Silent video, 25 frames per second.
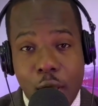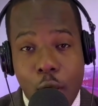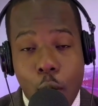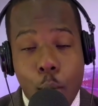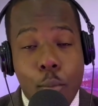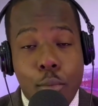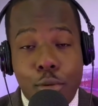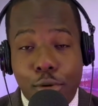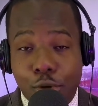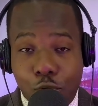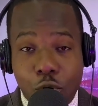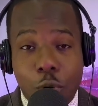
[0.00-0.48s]

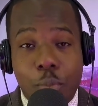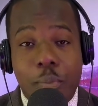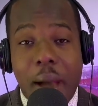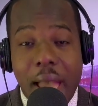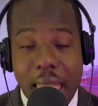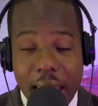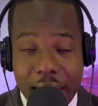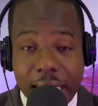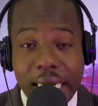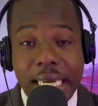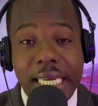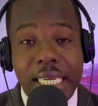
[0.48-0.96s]
Bon Dieu pas
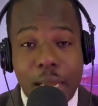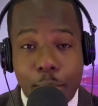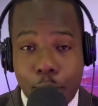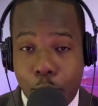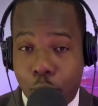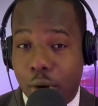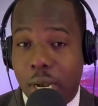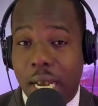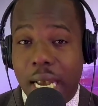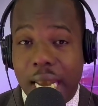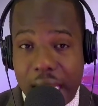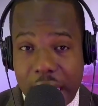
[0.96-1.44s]
écrit
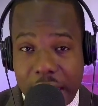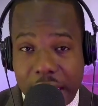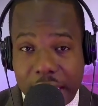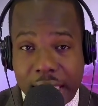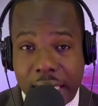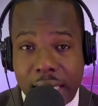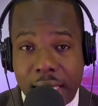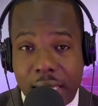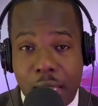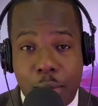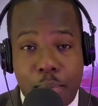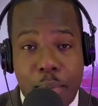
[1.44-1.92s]
n'importe
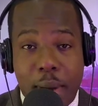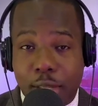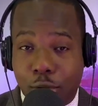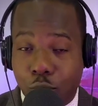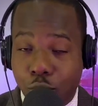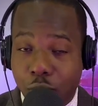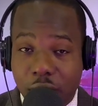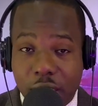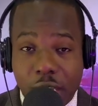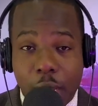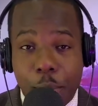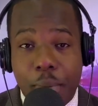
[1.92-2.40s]
lettre. C'est pas tout
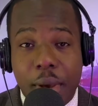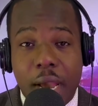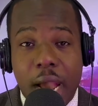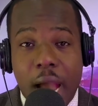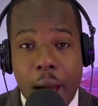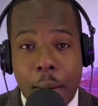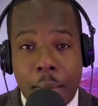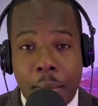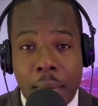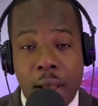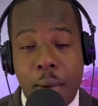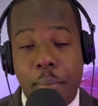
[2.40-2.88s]

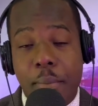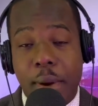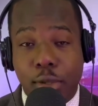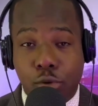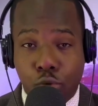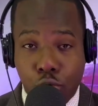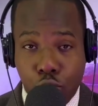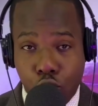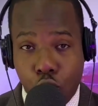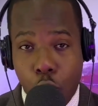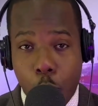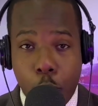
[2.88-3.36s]
tempérament et pas
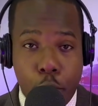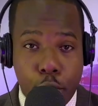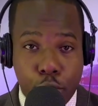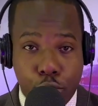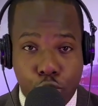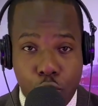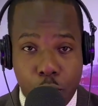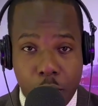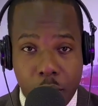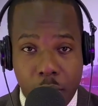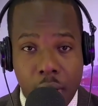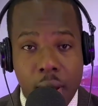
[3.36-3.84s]
tout
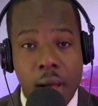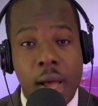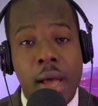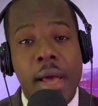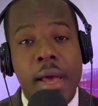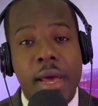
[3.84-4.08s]
comportement